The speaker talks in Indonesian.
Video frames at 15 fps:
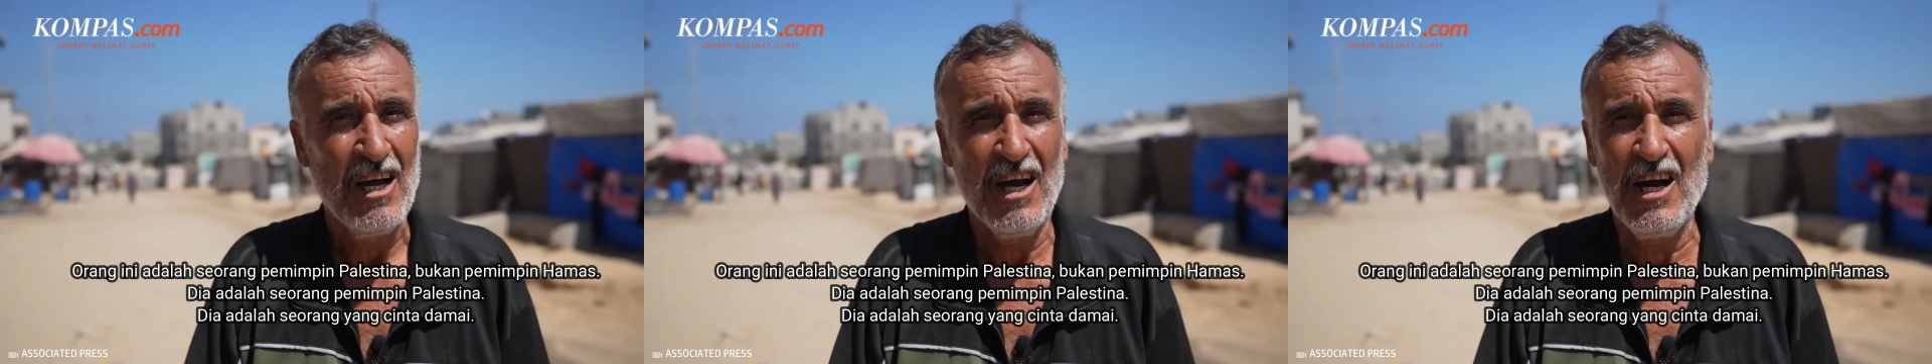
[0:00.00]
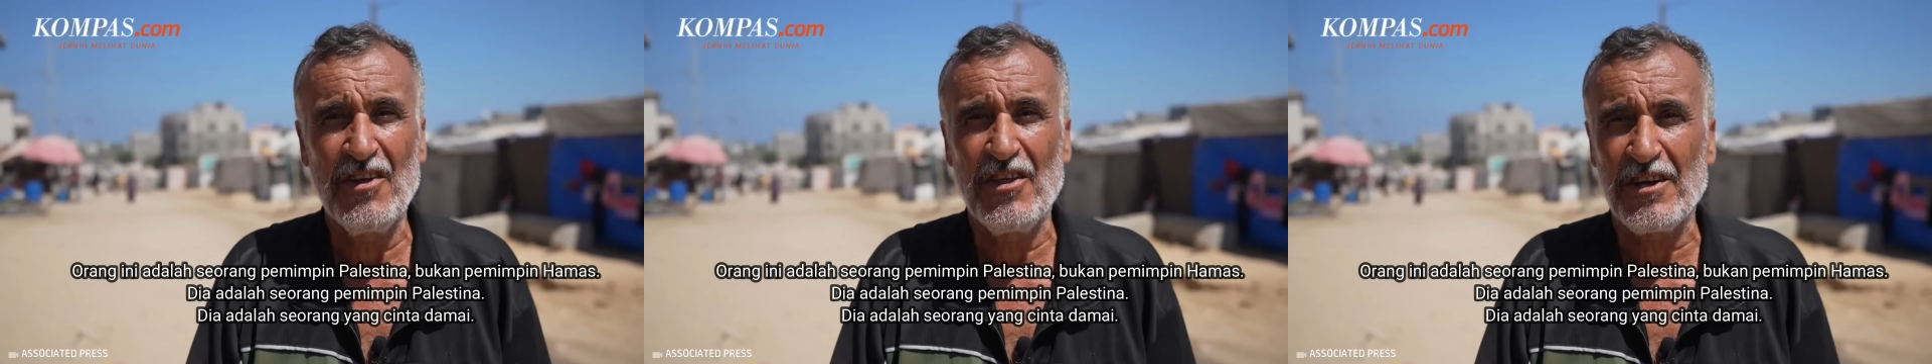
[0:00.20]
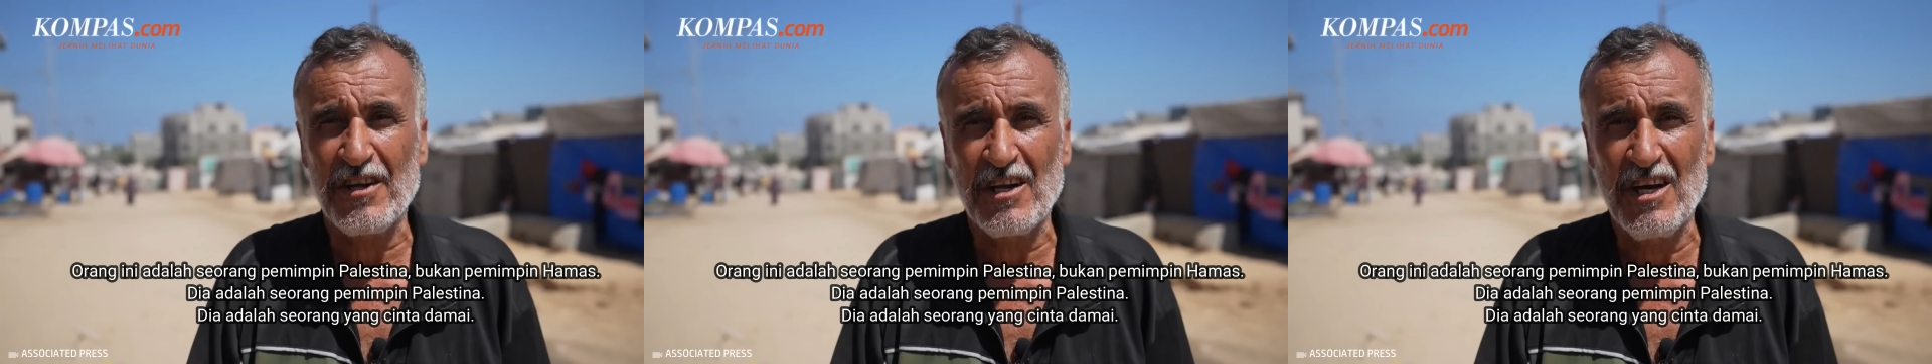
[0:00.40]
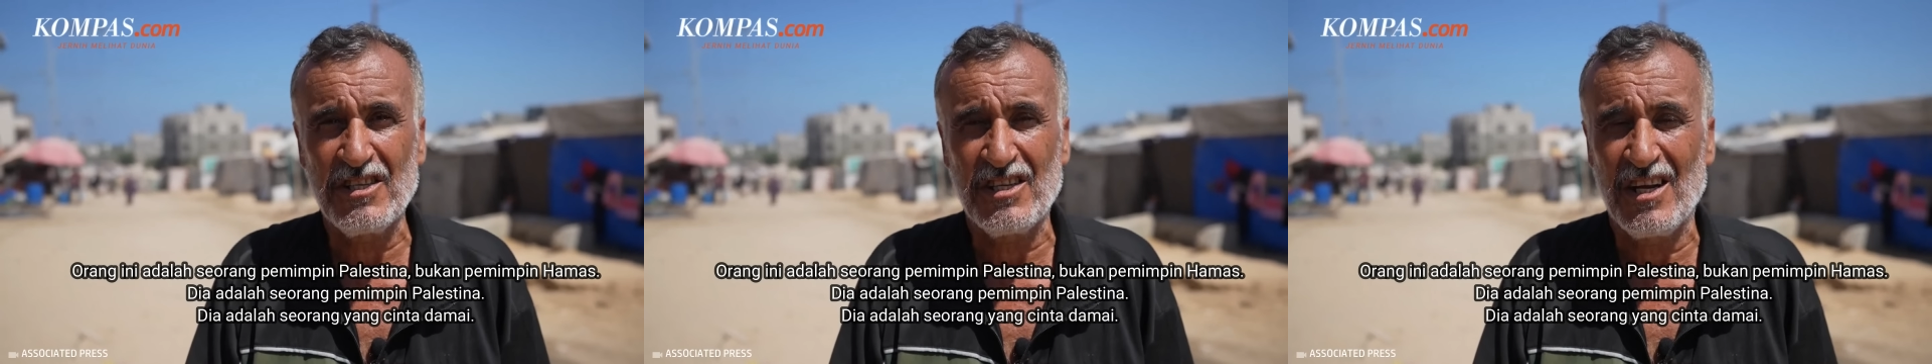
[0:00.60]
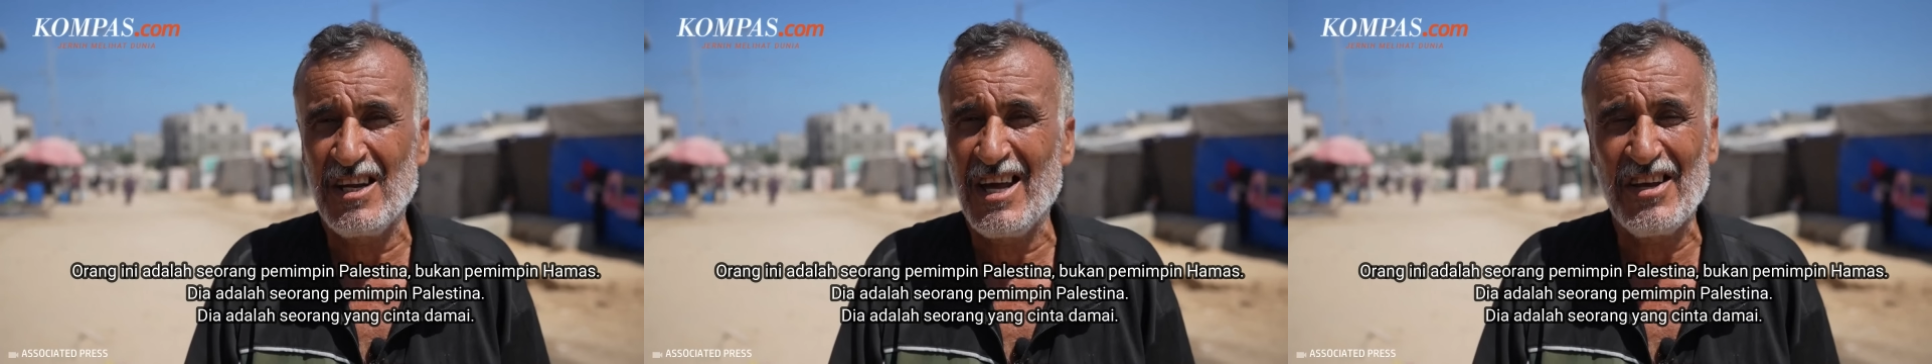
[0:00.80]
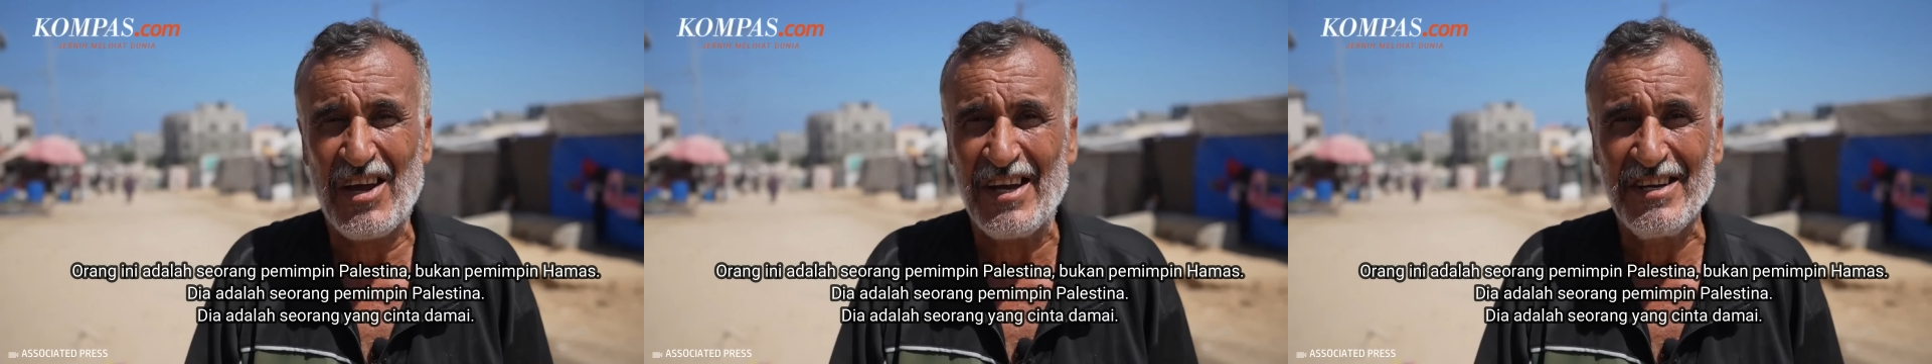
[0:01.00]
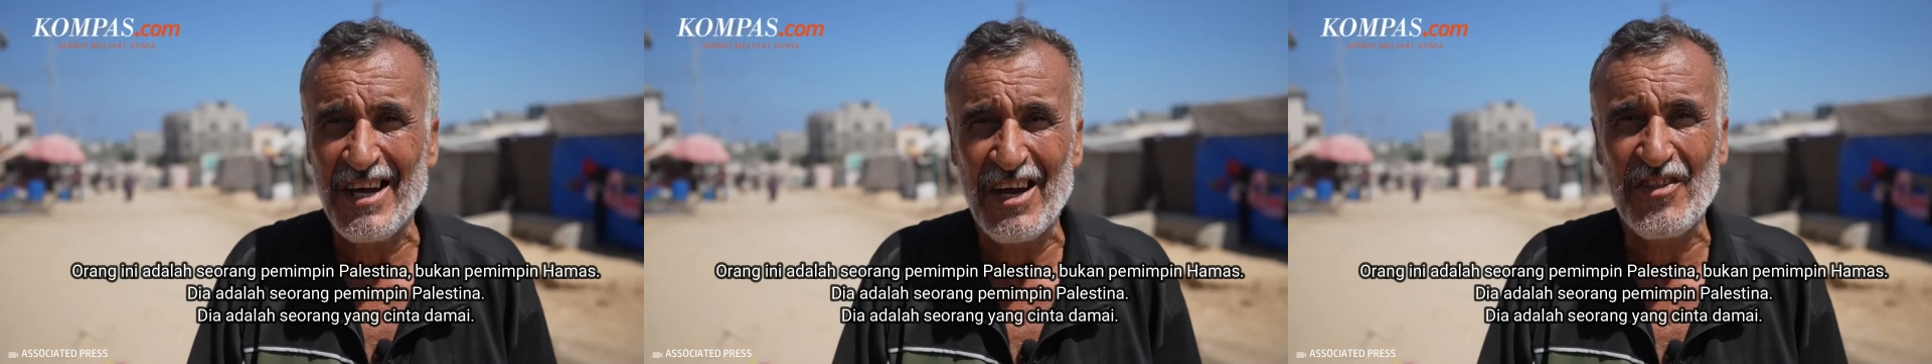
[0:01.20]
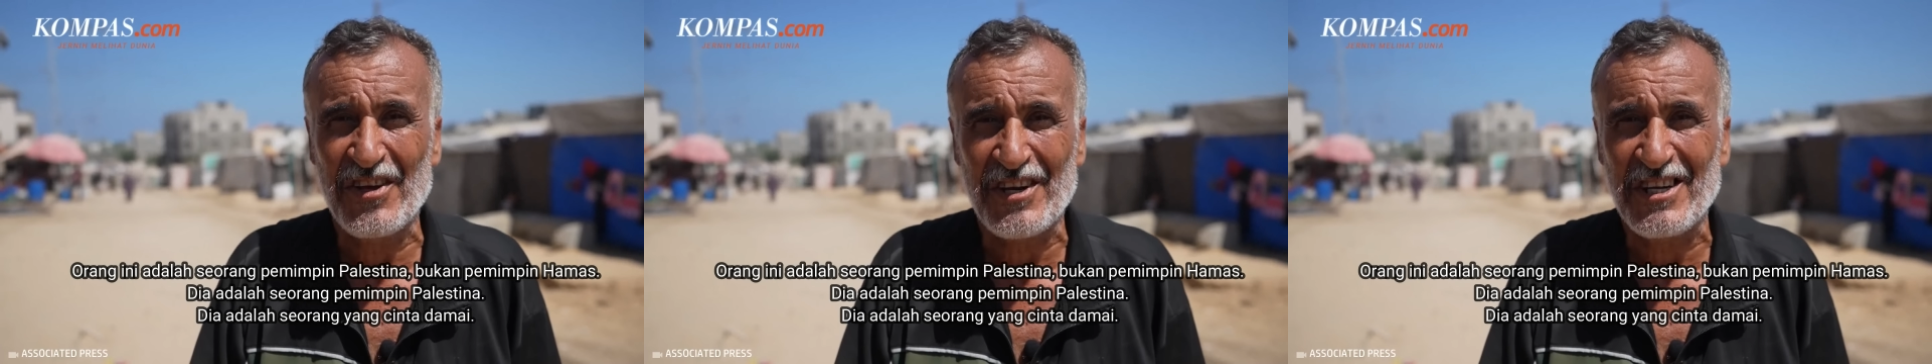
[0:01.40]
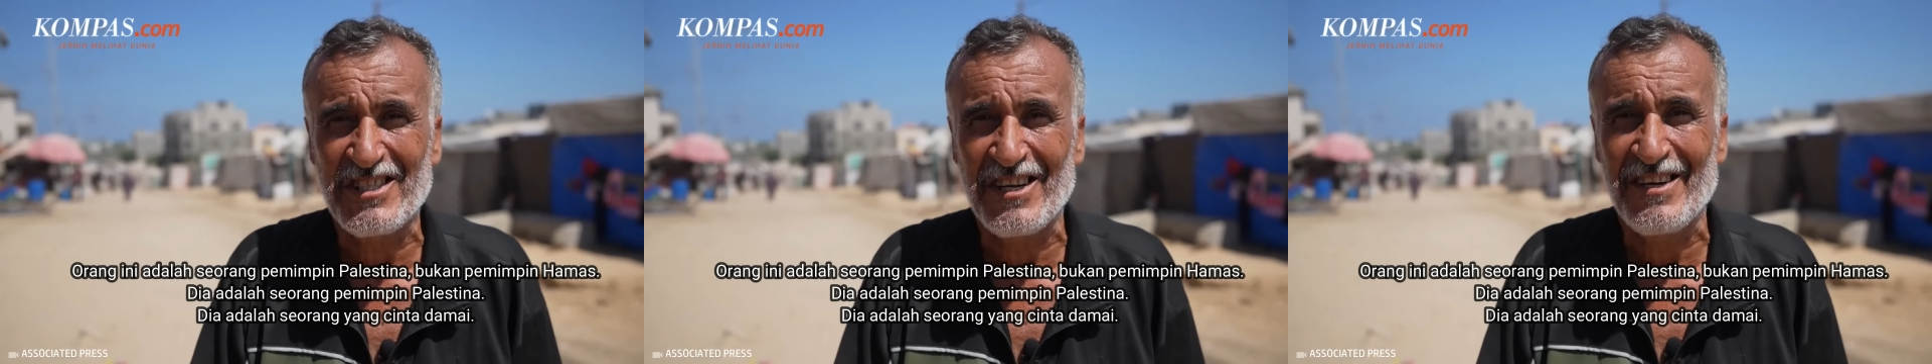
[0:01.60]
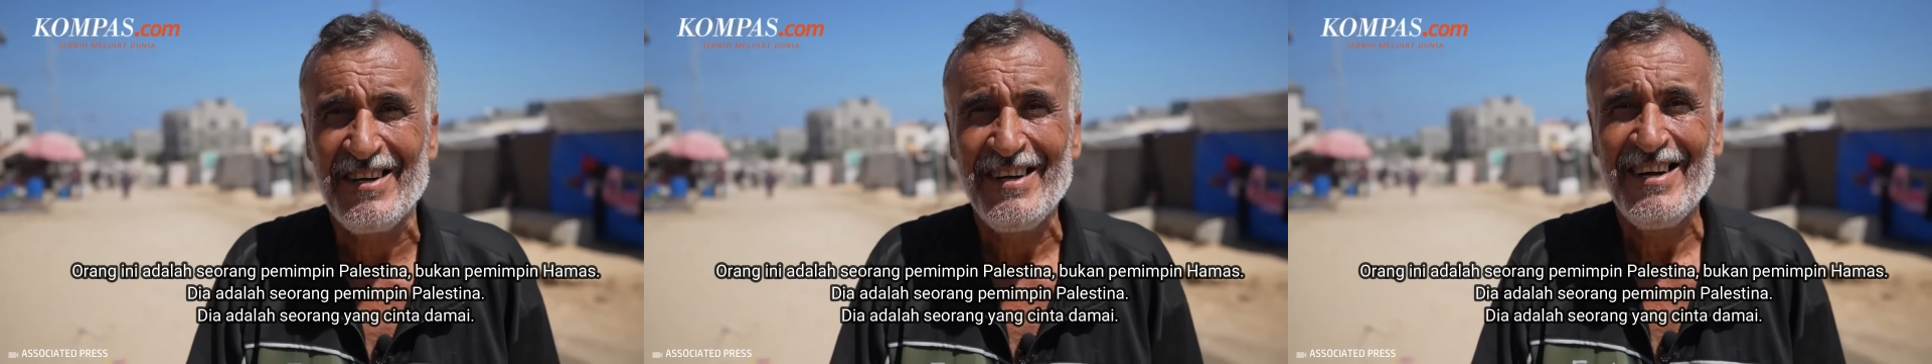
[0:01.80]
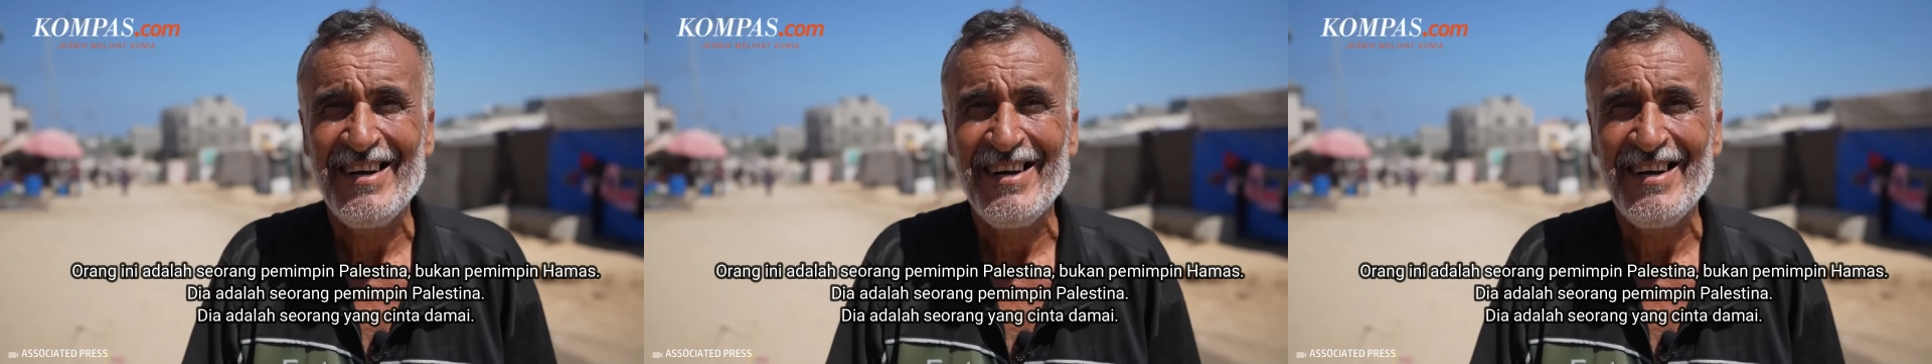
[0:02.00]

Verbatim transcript: هذا الرجل يعني هذا الرجل